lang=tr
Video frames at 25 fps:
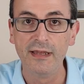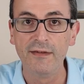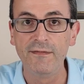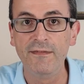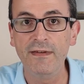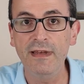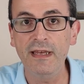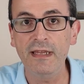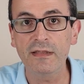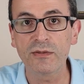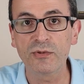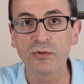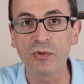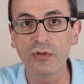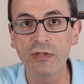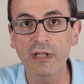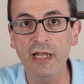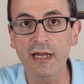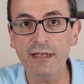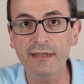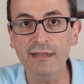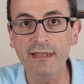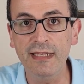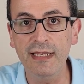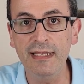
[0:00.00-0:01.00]
Ve
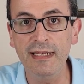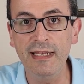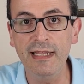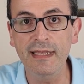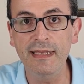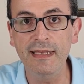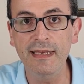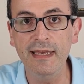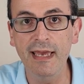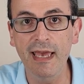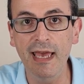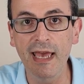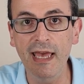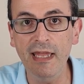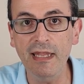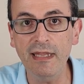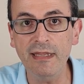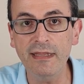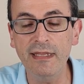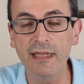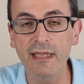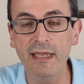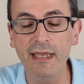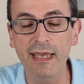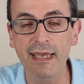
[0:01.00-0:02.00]
dolar TL'yi
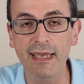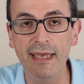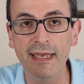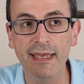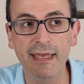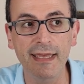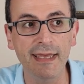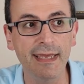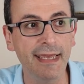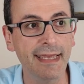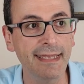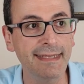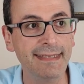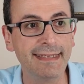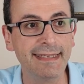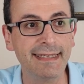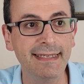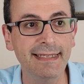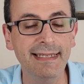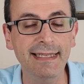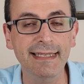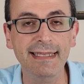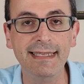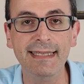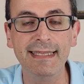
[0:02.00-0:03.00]
en e,
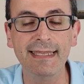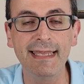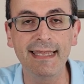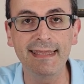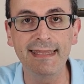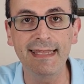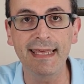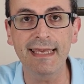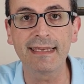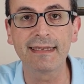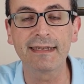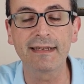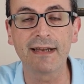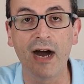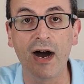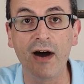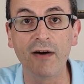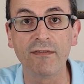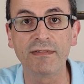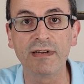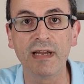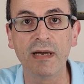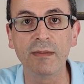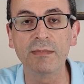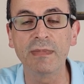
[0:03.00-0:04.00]
etkileyecek
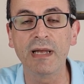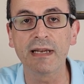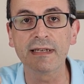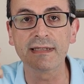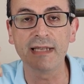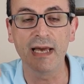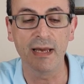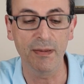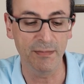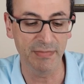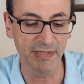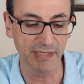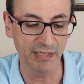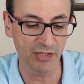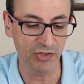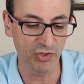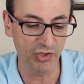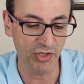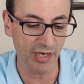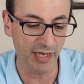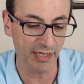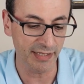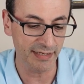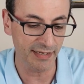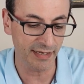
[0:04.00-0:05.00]
kavramlardan biri
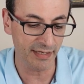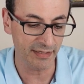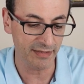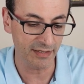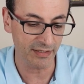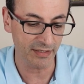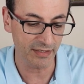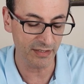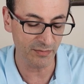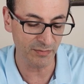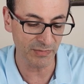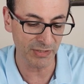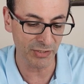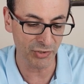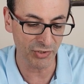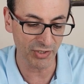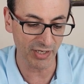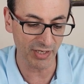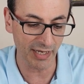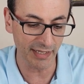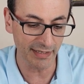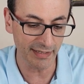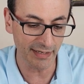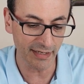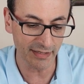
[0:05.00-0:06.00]
cari açık. Şimdi
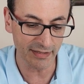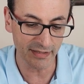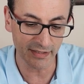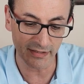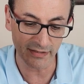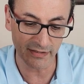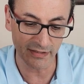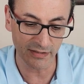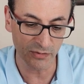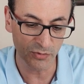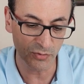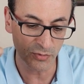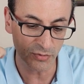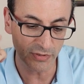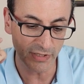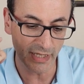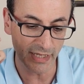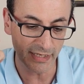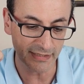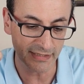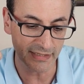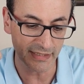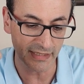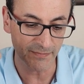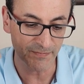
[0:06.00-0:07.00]
cari açıkta
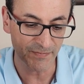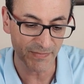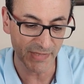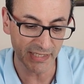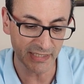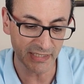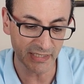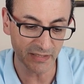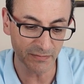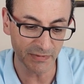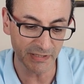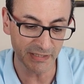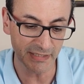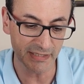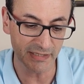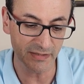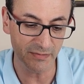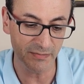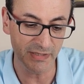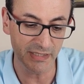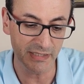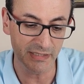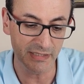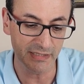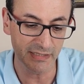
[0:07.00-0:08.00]
diyorlar ki
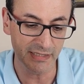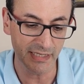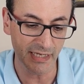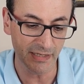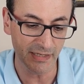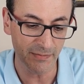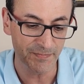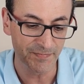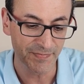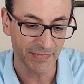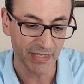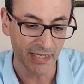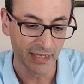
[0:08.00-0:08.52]
2022'de